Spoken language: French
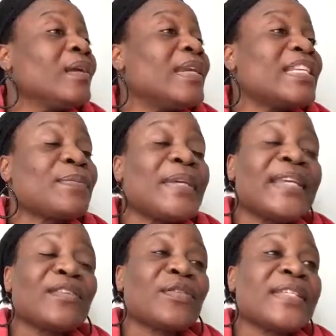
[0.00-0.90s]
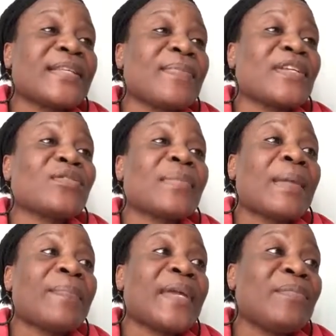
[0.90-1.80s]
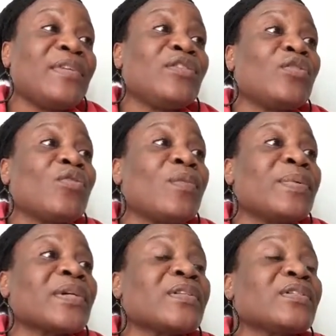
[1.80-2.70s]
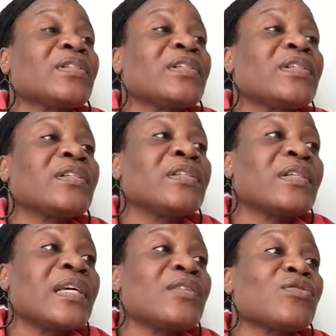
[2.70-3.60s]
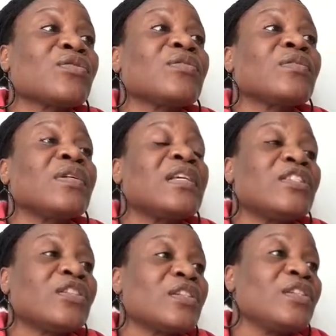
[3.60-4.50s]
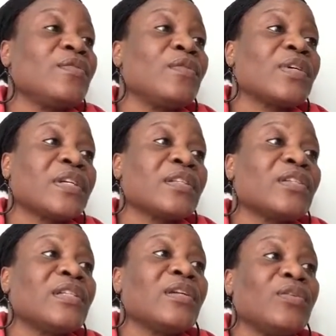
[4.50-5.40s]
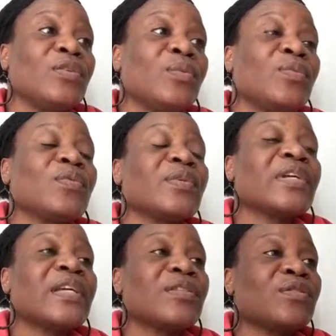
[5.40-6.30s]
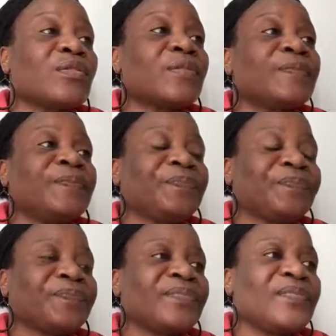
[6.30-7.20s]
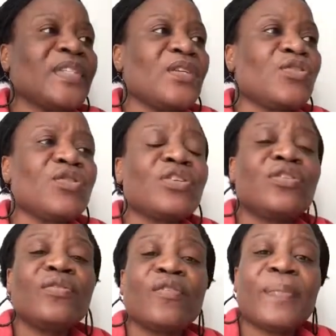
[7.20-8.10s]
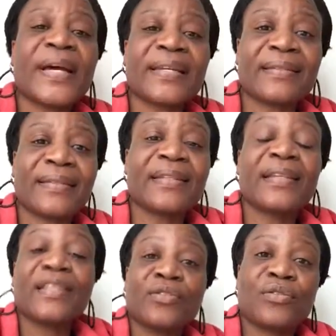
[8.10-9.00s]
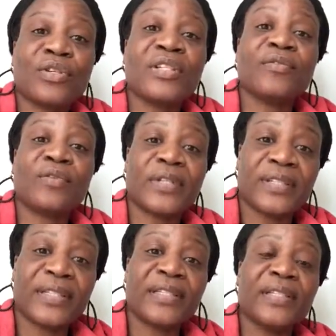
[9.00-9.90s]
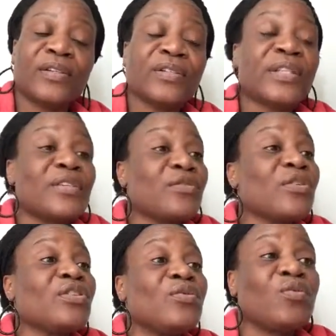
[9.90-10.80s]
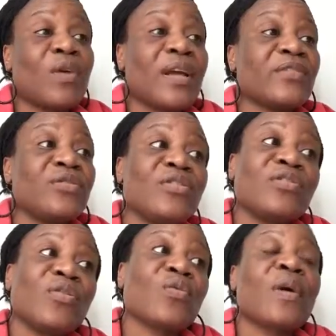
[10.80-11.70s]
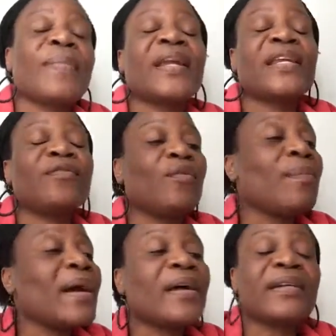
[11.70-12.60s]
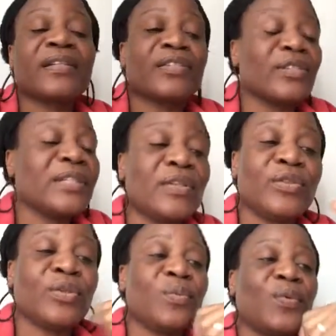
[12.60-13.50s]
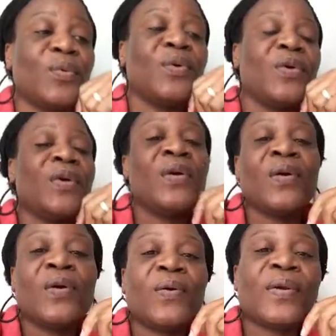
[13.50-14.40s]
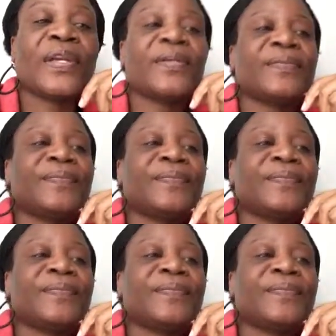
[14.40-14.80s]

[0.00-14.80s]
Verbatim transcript: L'expérience de cette personne m'a permis de comprendre quels sont les gens qui vont rentrer dans le repos, quels sont ceux qui ne vont pas rentrer et ceux qui vont rentrer dans le... C'est ceux qui croient. Ceux qui ne croient pas, là, ils ne vont pas rentrer dans le repos. OK?